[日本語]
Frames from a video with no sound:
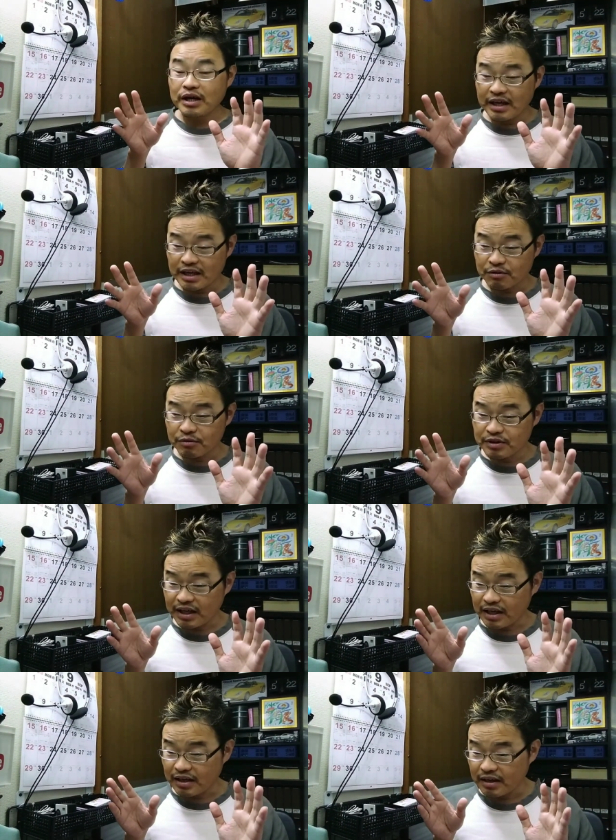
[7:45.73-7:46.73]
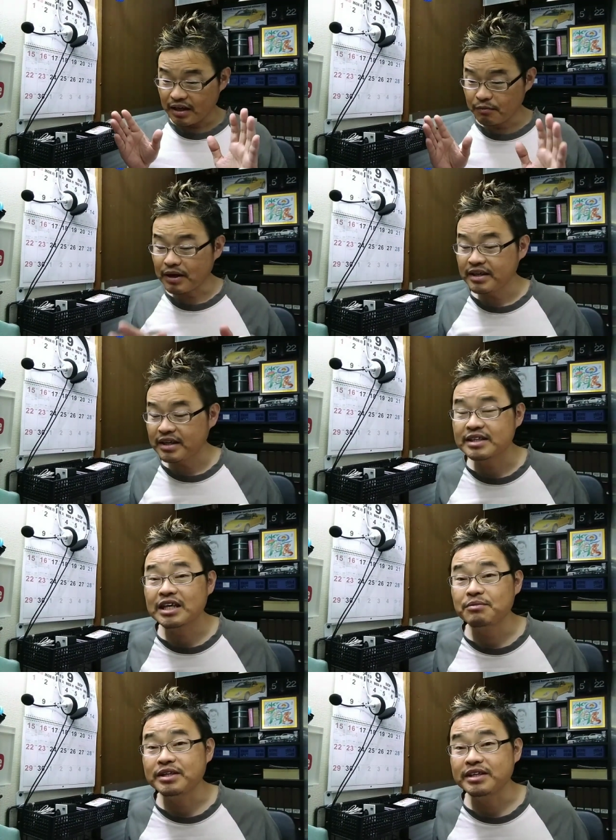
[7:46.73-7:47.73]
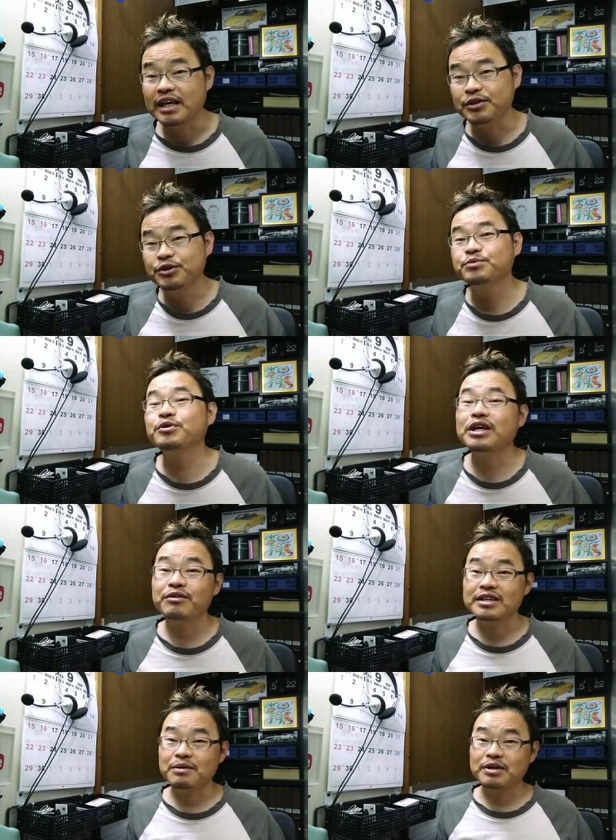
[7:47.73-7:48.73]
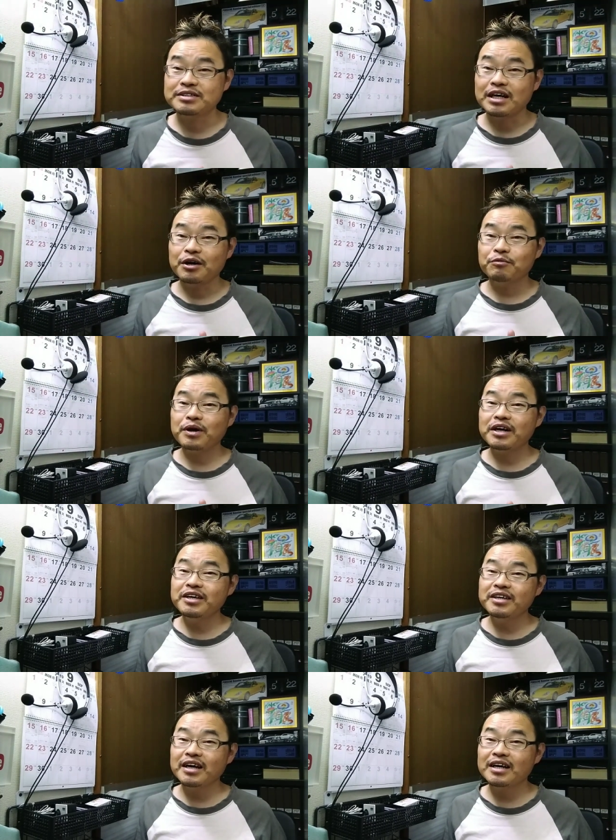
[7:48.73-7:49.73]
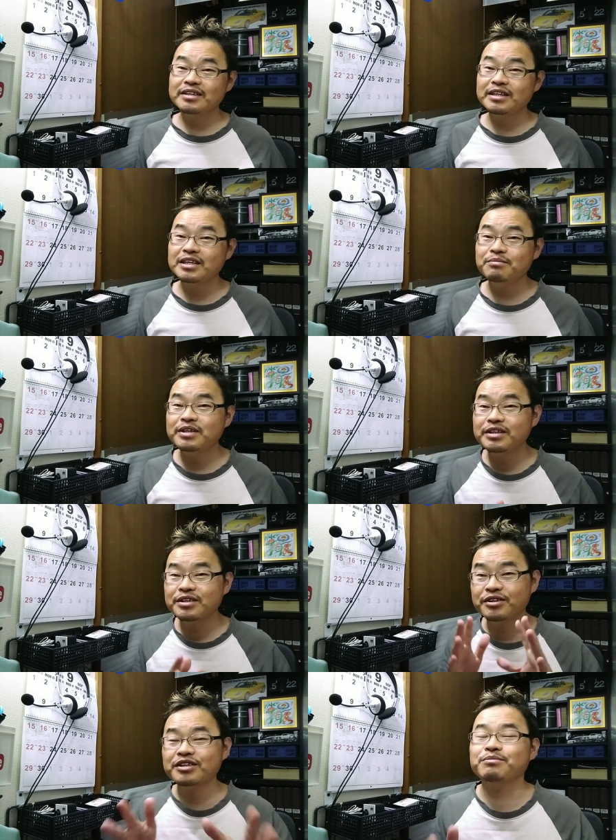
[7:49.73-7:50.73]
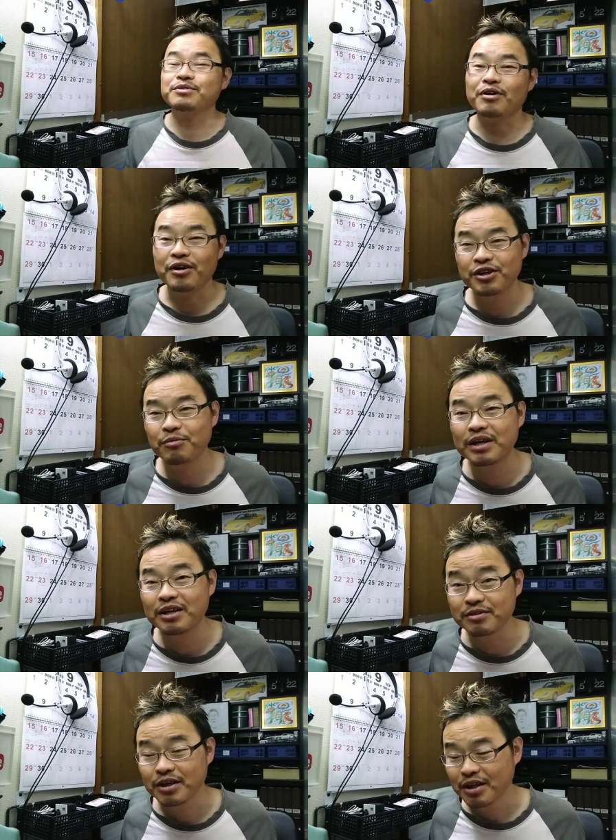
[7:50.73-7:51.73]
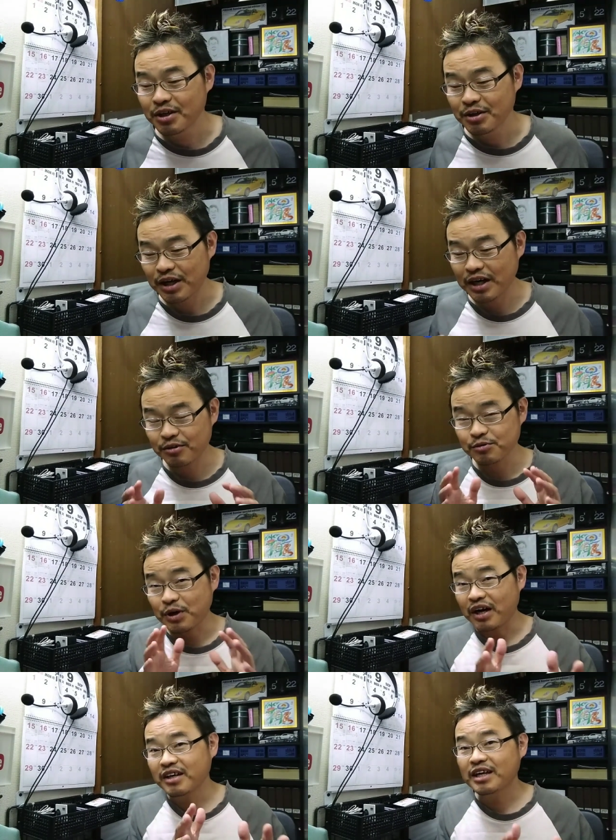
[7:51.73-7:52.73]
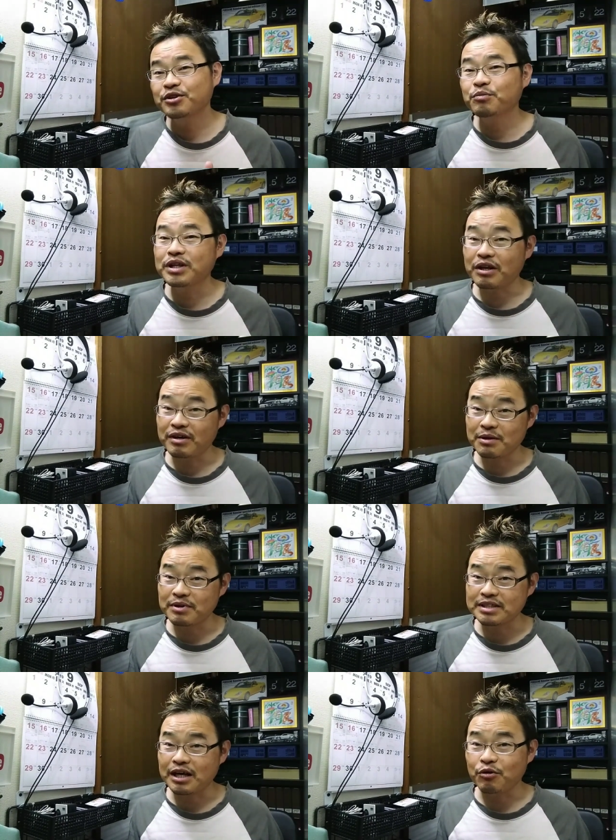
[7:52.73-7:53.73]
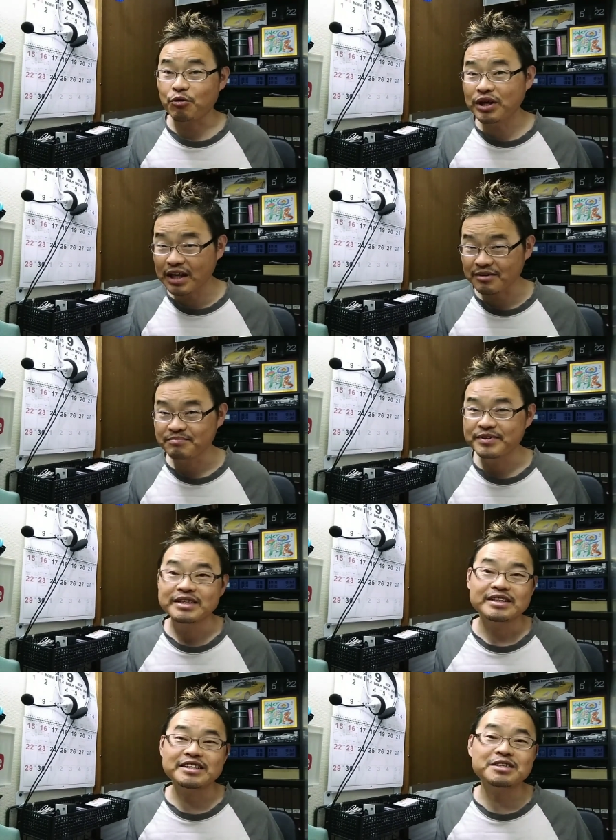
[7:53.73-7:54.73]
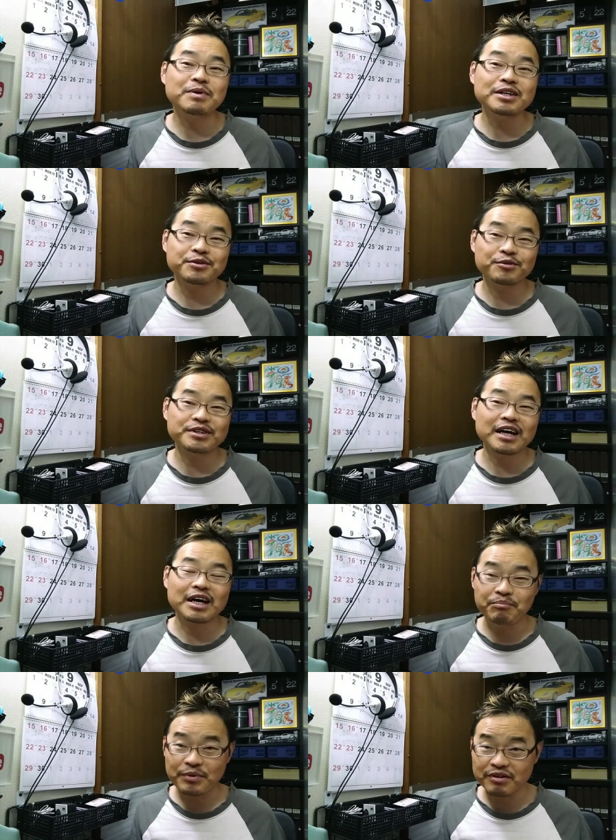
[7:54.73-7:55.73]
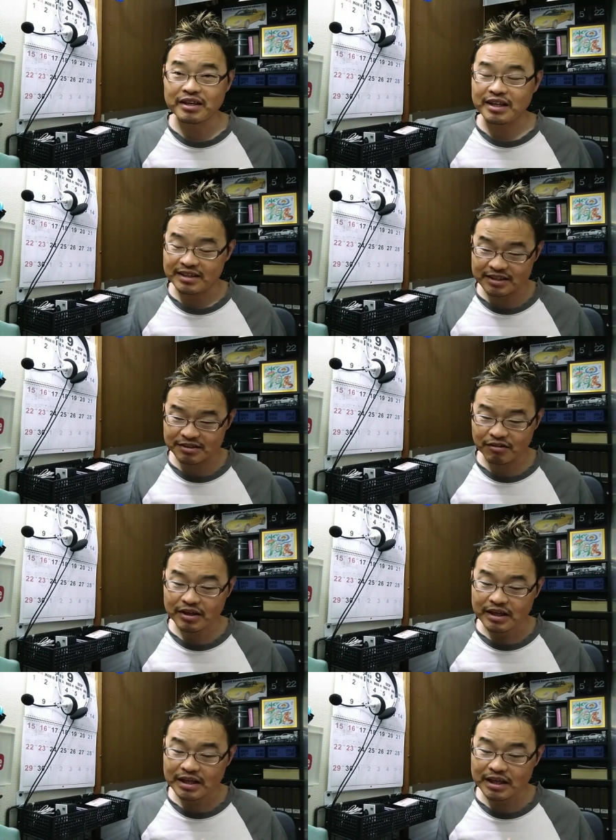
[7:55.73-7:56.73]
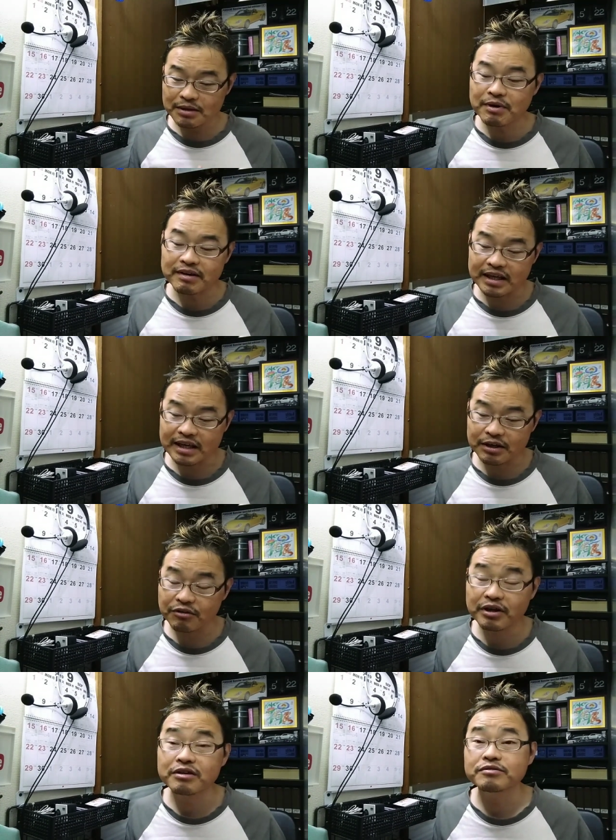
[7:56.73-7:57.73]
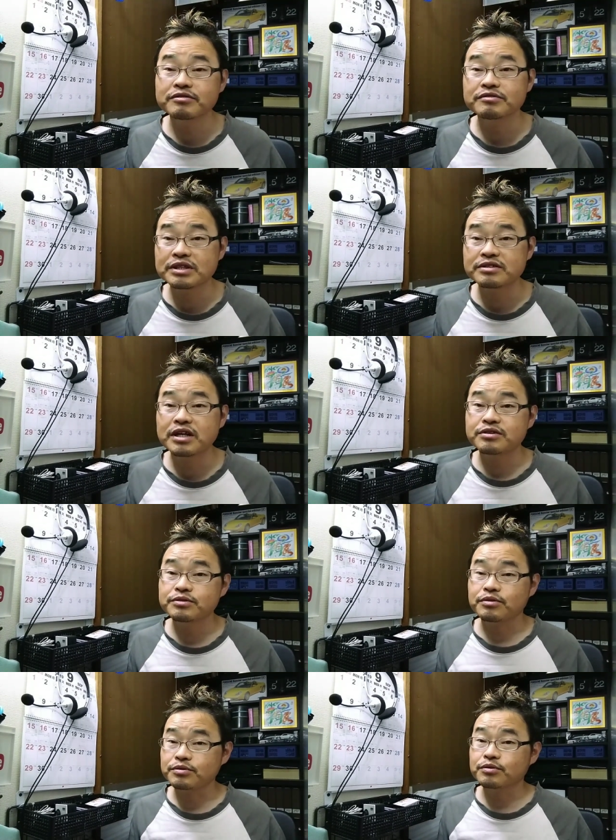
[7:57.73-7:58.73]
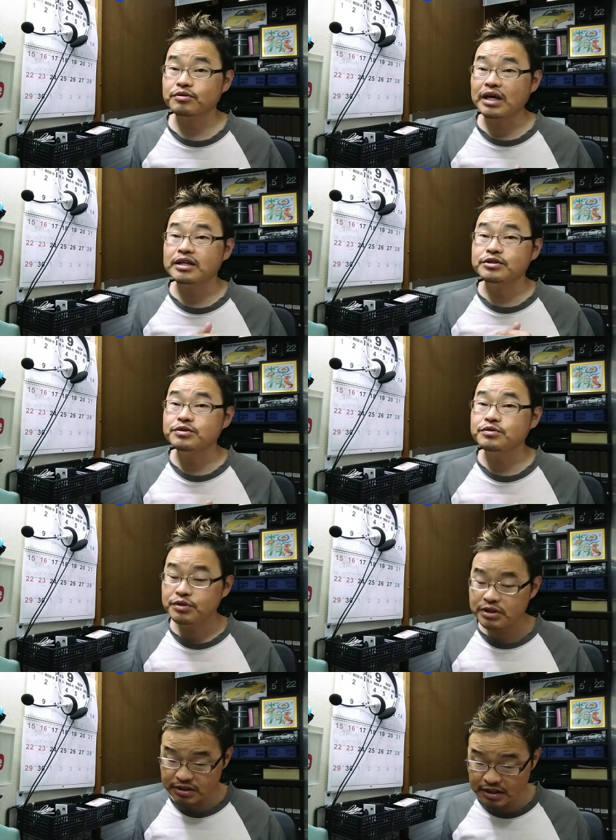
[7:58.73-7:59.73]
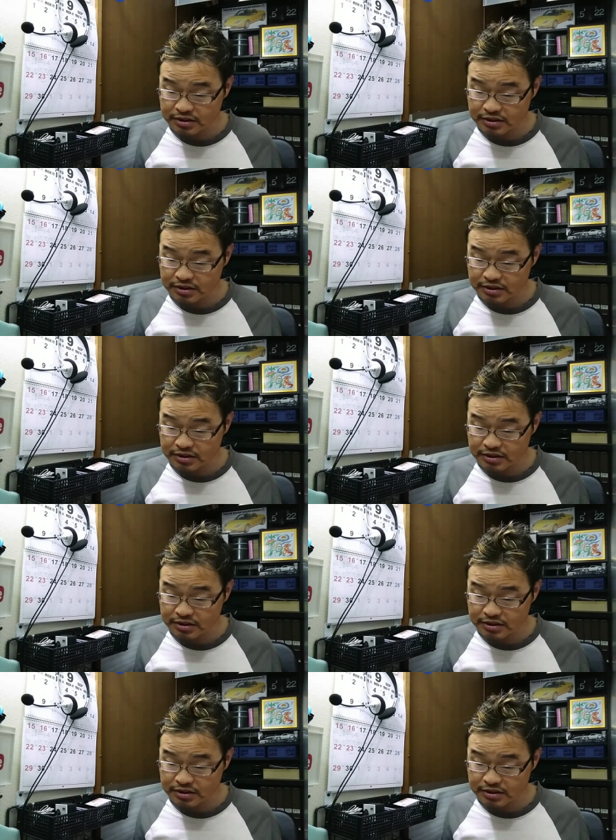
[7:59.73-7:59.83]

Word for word: えー、このね、えー、Fire テレビにね、ニューモデルが出ました。Fire TV Cube と呼ばれるあの、ハイエンドモデルが出ました。お値段、14,800円なんですよ。えー、今はね、あの予約受付中ということで、11